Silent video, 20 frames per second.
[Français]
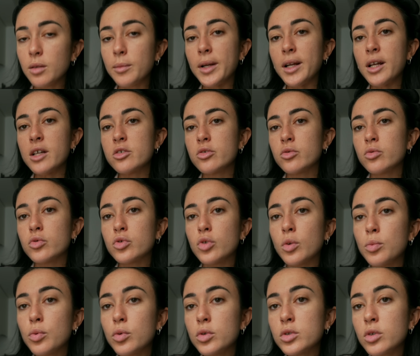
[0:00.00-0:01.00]
emballages sont
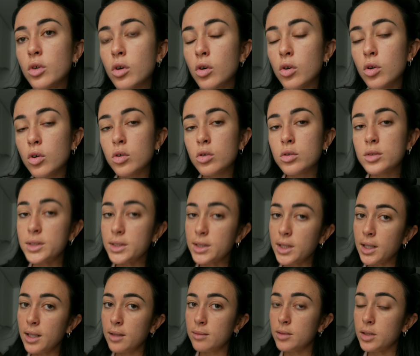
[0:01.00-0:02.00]
100%
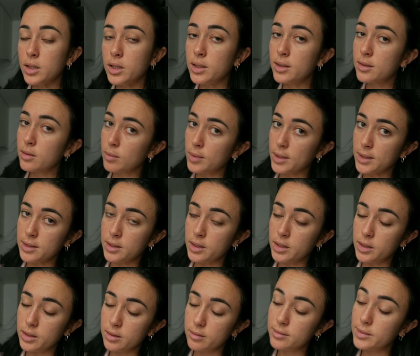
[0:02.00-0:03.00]
recyclables et sans
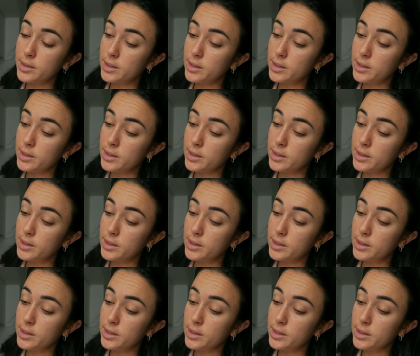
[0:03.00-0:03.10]
plastique.